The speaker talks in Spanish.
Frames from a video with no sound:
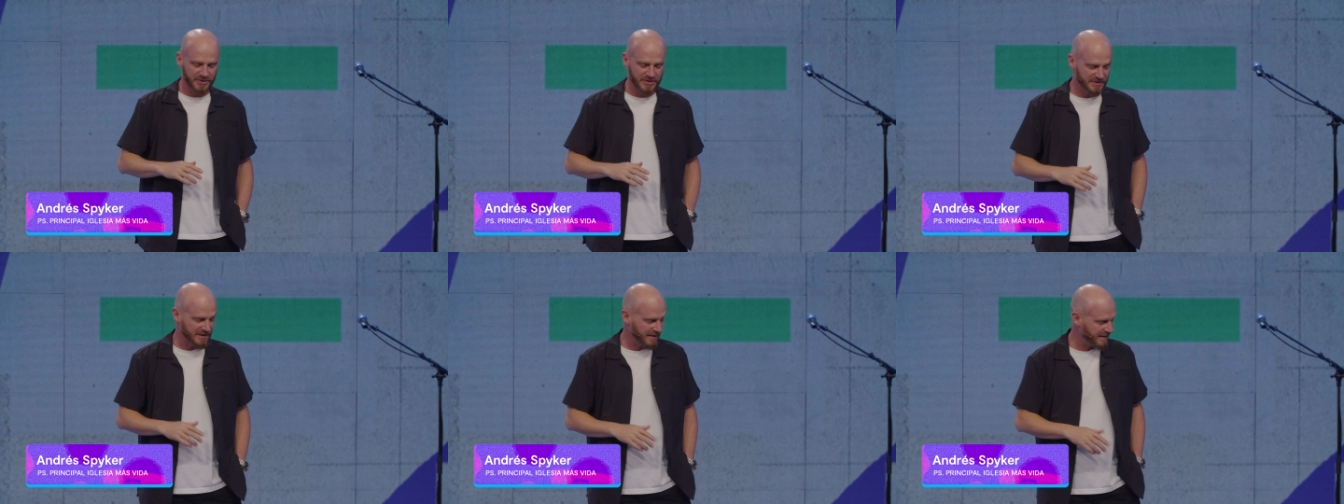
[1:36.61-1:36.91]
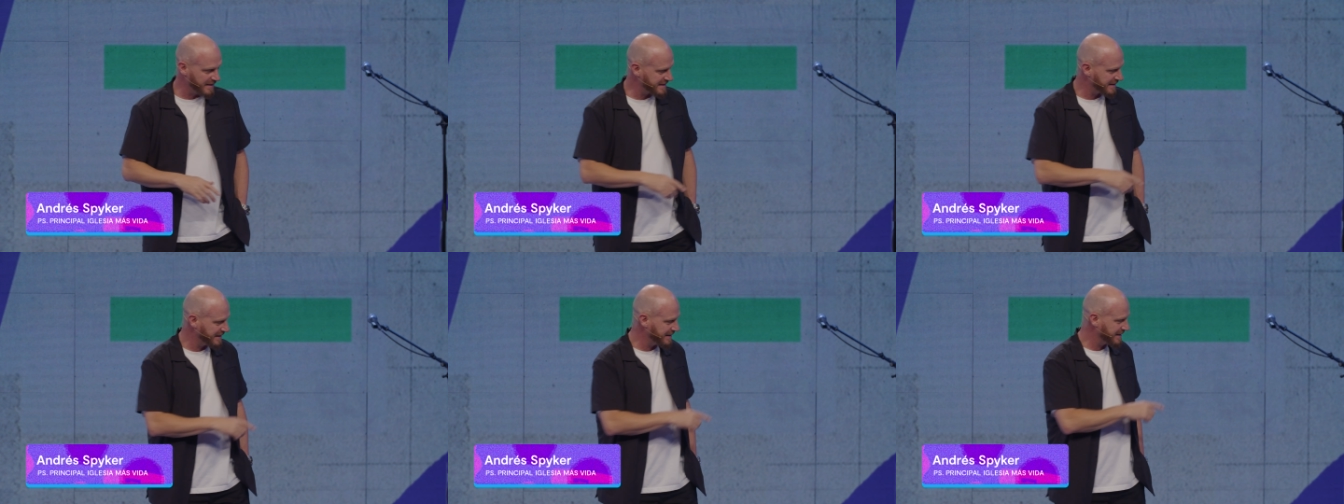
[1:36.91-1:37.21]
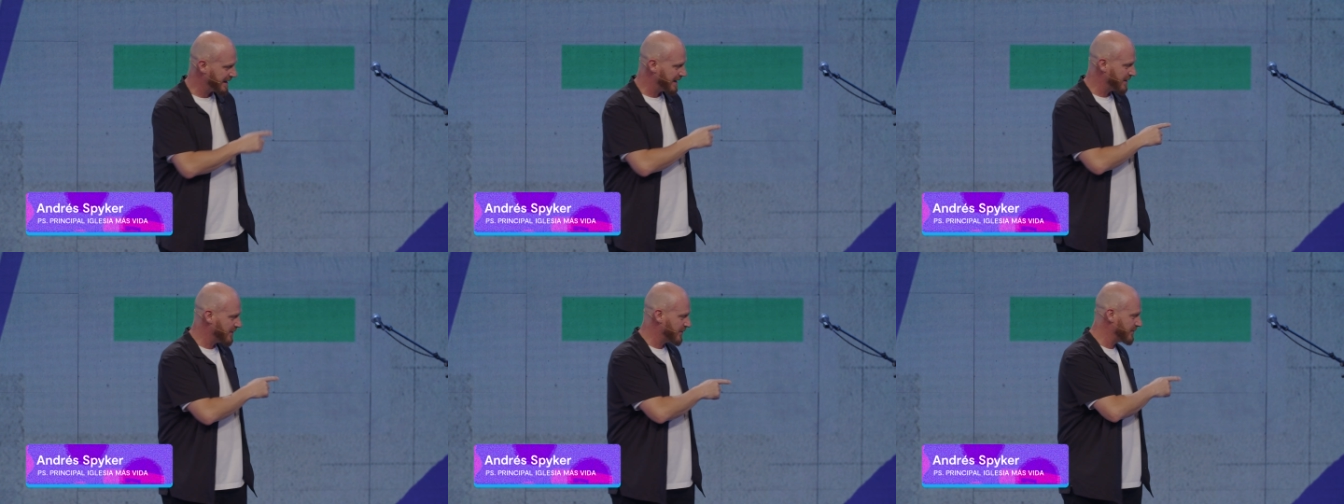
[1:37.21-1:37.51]
yo estaba
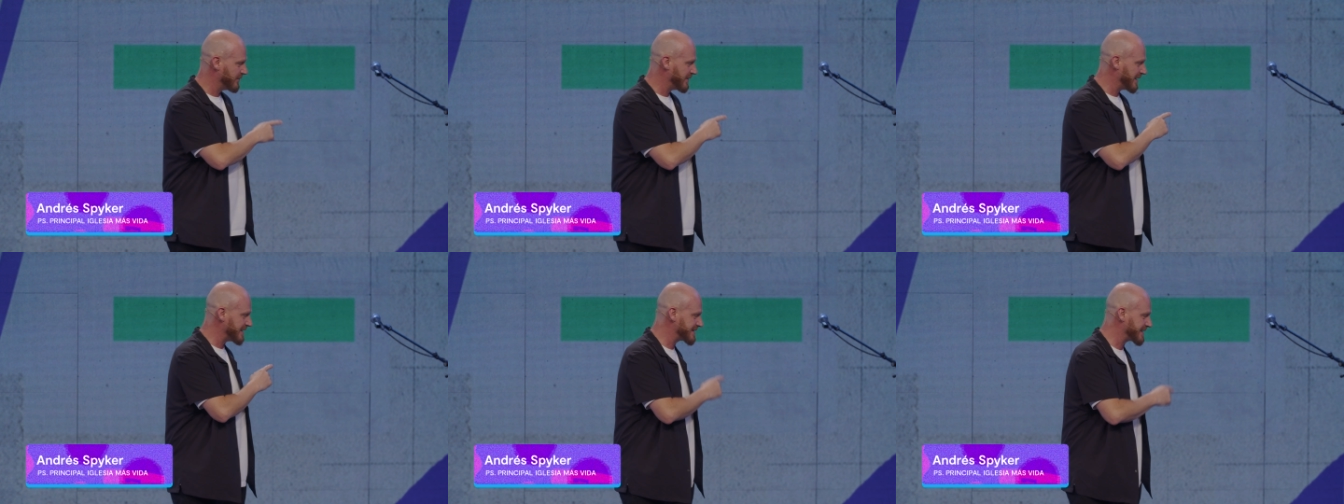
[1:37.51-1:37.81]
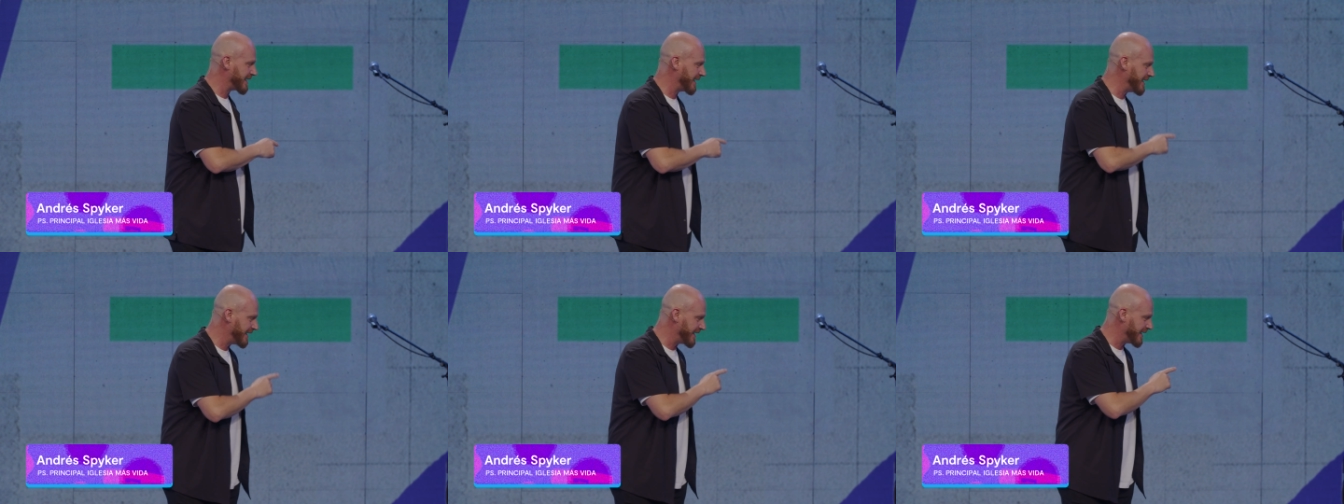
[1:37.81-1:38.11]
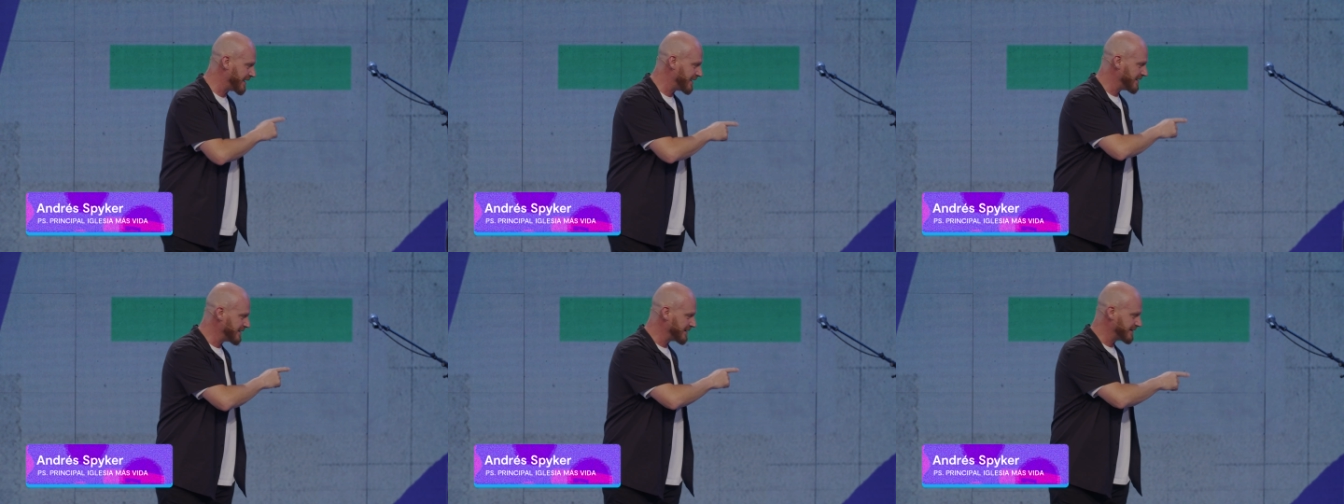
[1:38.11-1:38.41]
sentado en una
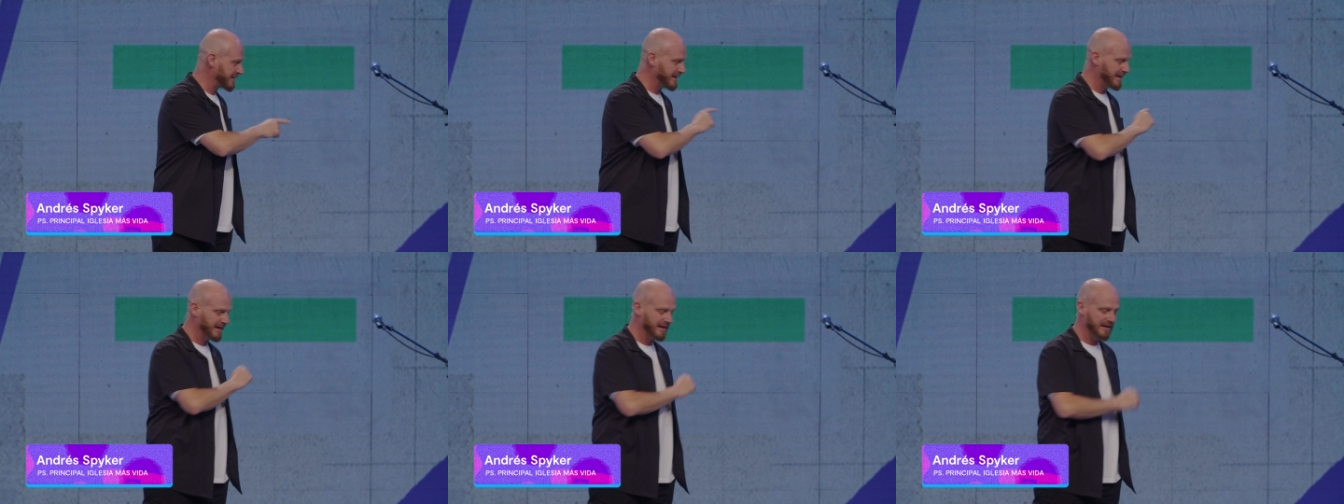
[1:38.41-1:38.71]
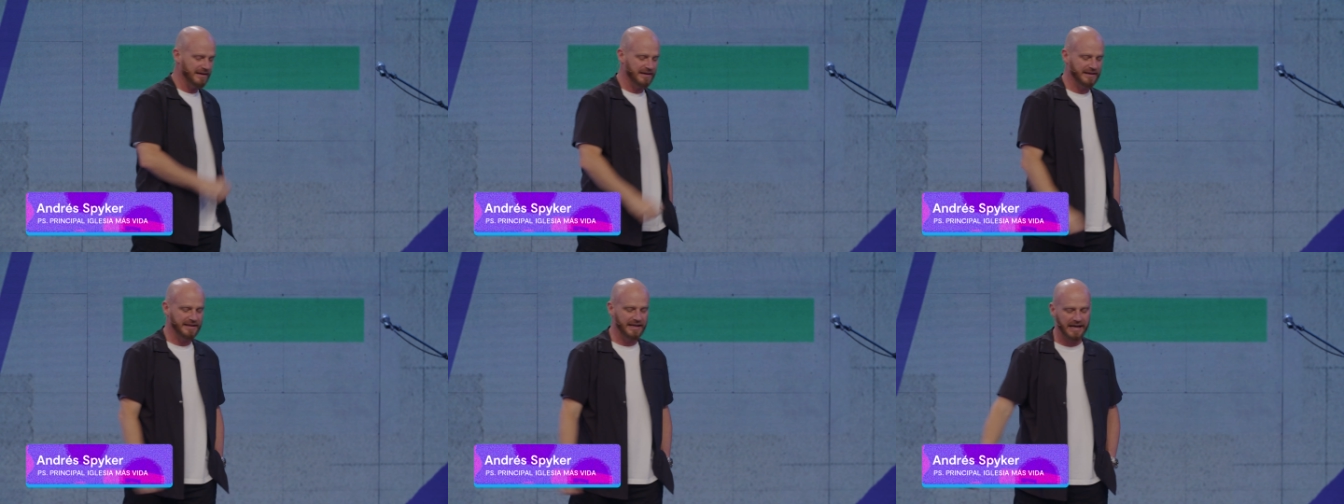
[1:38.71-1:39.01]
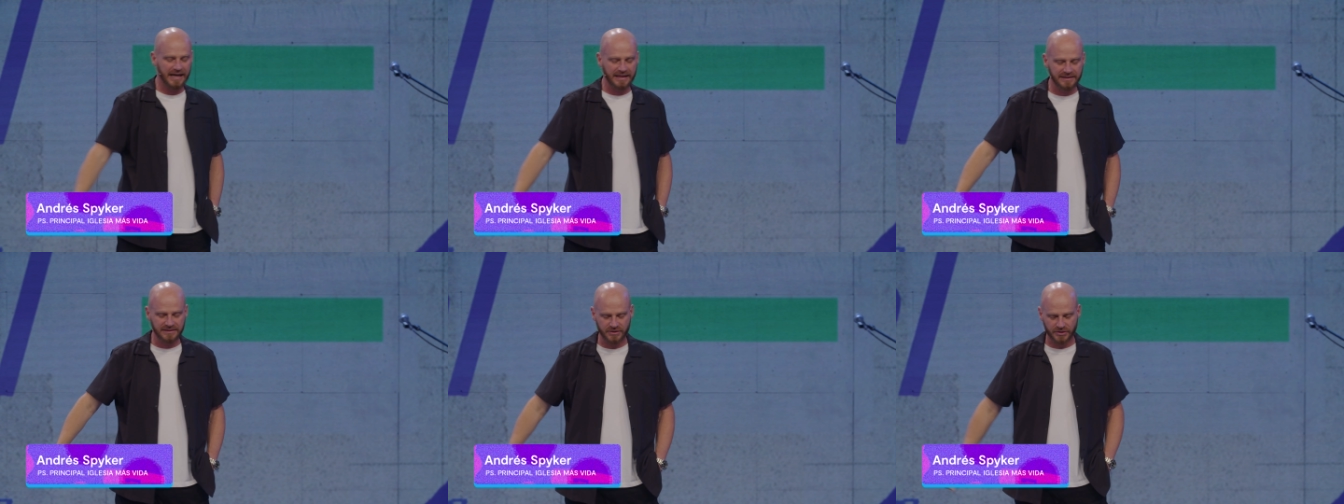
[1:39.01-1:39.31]
escalera
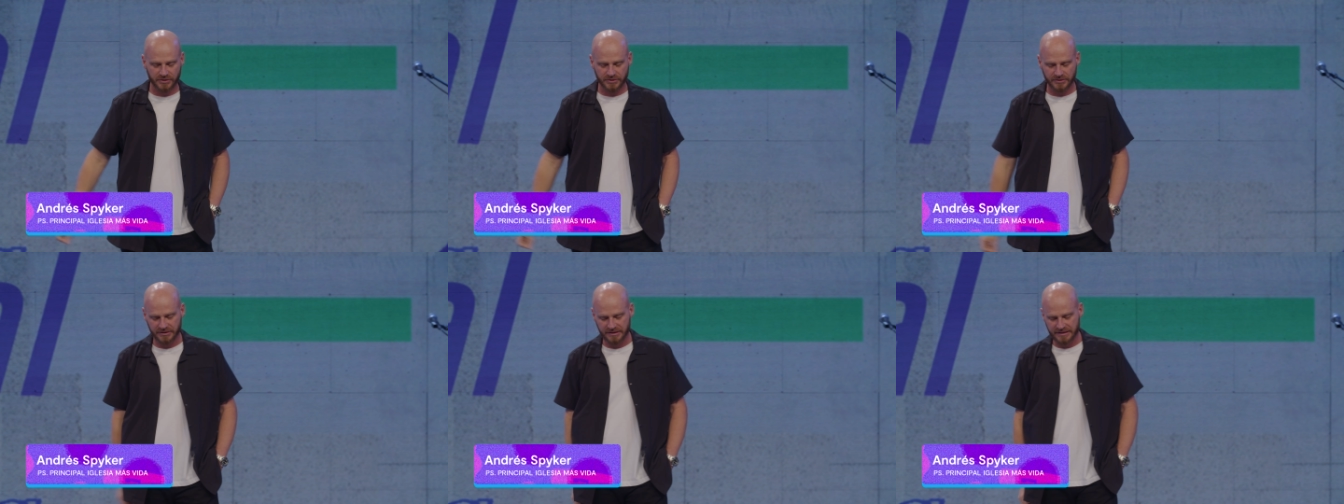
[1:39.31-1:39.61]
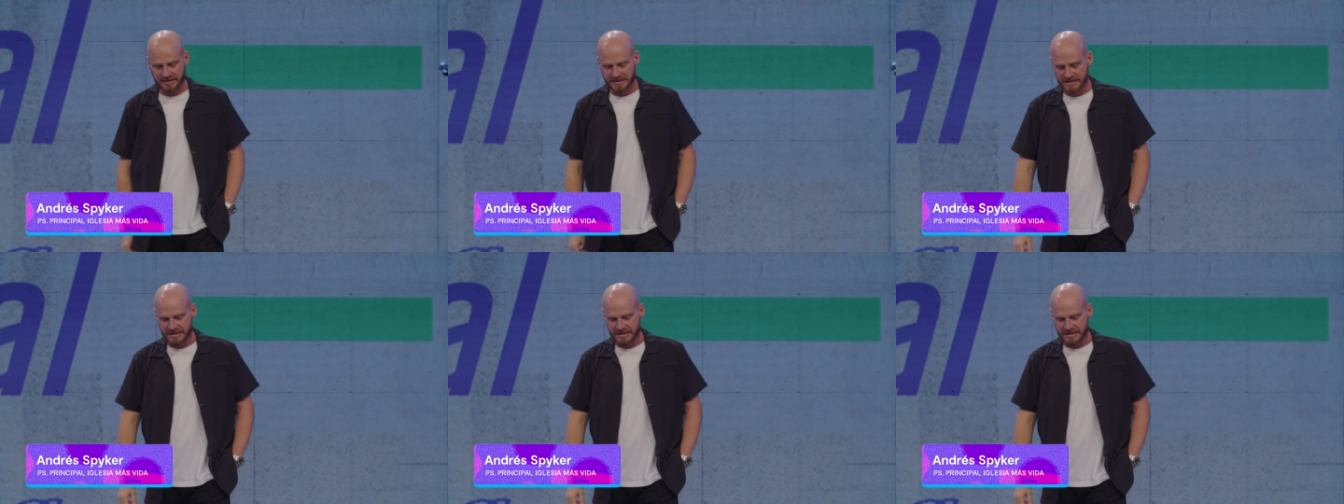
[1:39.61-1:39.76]
del, antro